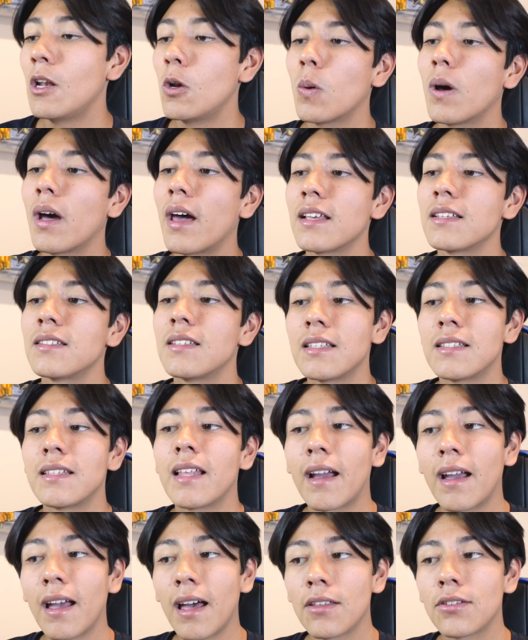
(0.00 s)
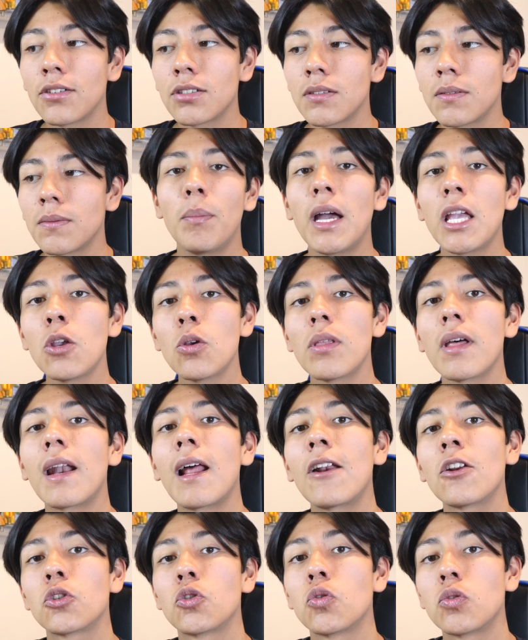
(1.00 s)
En lugares destacados va a ayudar a
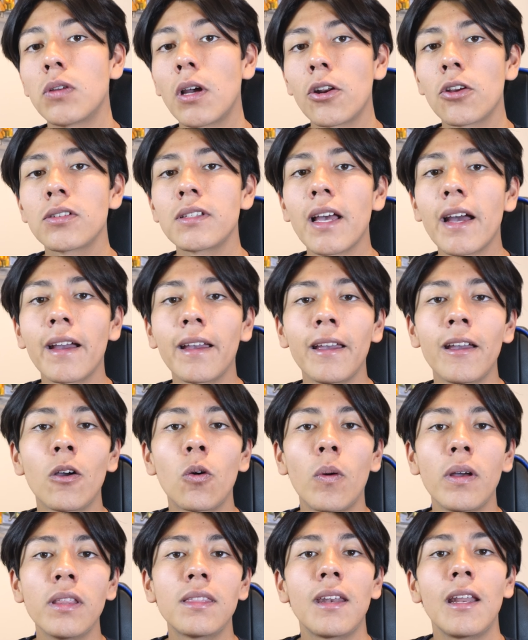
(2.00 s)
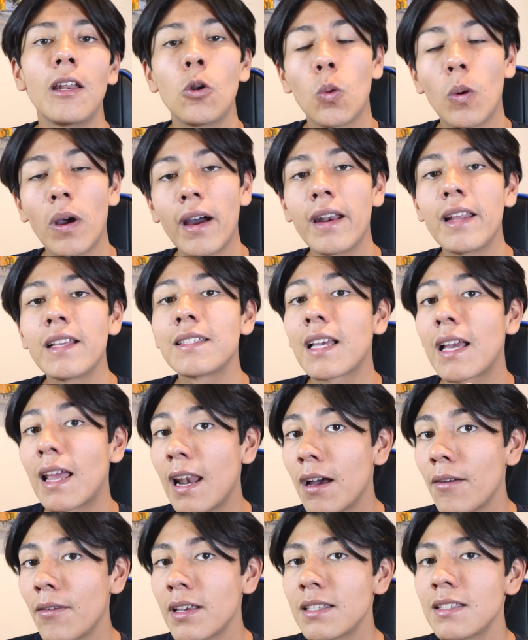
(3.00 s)
los usuarios a que encuentren lugares
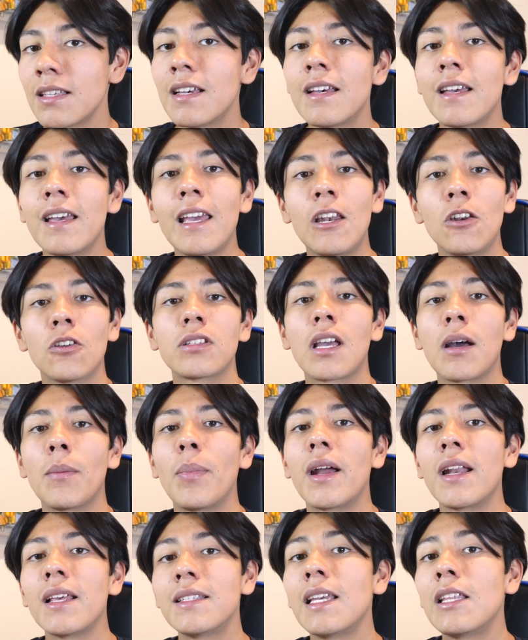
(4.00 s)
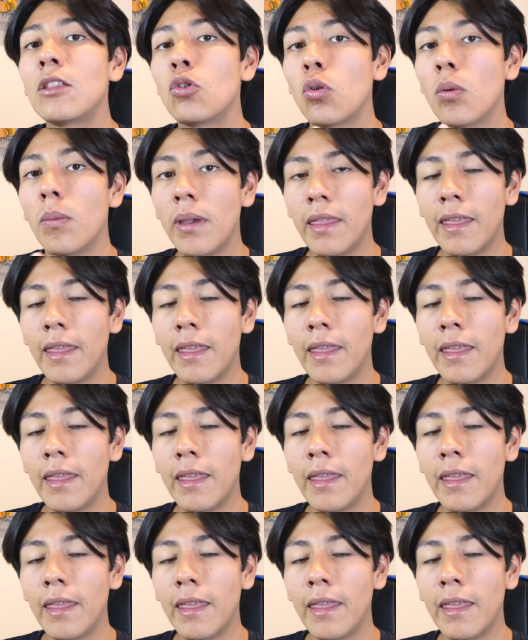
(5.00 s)
claves en los que aparece tu